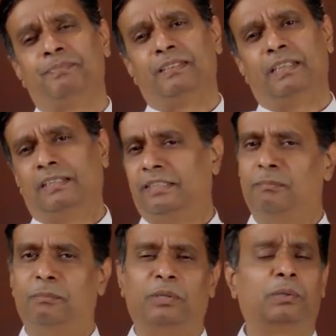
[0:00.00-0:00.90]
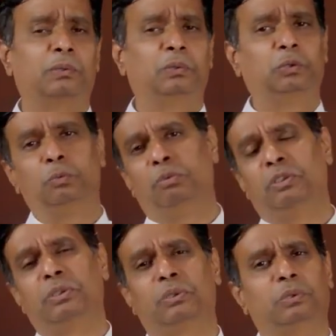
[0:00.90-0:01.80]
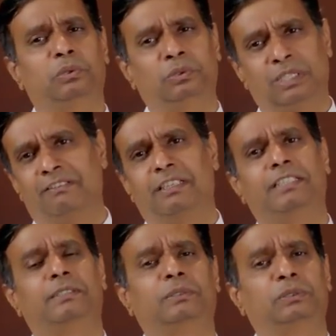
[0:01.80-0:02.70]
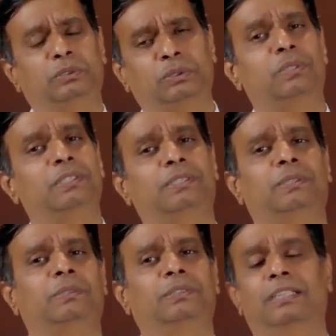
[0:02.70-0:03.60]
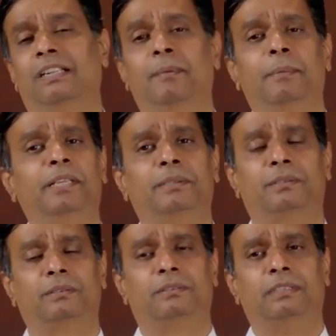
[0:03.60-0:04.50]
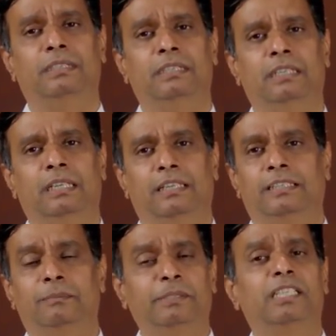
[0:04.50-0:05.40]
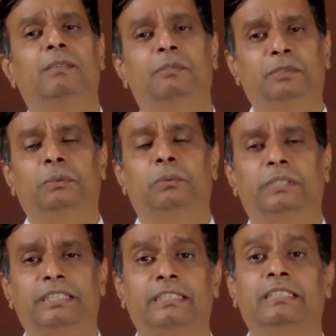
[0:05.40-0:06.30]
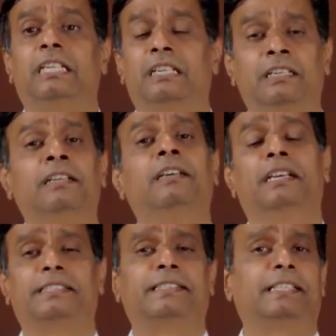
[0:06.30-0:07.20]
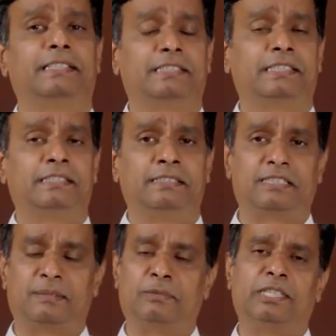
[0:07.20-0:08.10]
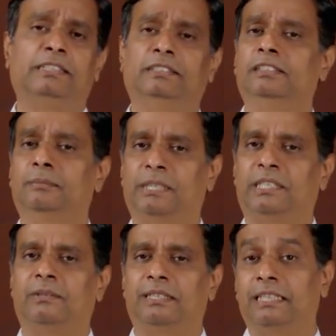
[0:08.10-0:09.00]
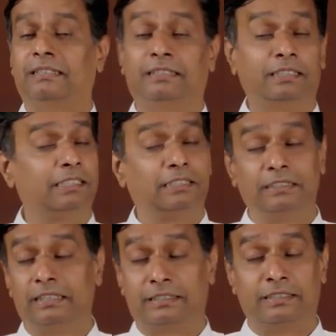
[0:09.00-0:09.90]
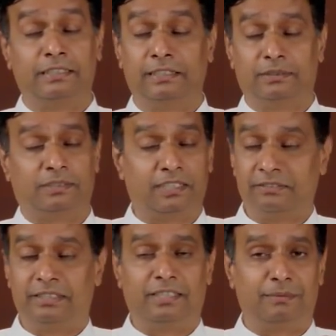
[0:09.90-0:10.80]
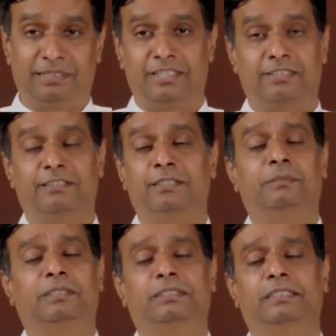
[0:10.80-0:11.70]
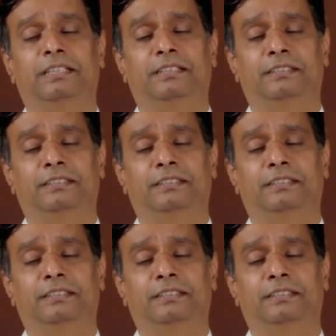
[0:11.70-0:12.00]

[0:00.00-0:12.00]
அதில் இன்பம் இருக்கும் துன்பம் இருக்கும் கவலை இருக்கும் சோகம் இருக்கும் எல்லாமே இருக்கும் அதை எப்படி நாம் வந்து உணர்ந்து நல்ல காரியங்களை செய்து சமுதாயத்துக்கு பயனுடையதாக இருக்கிறதுங்கிறத அன்னைக்கு கவிதையில் மகிழ்ச்சி வெளிப்படுத்தினான்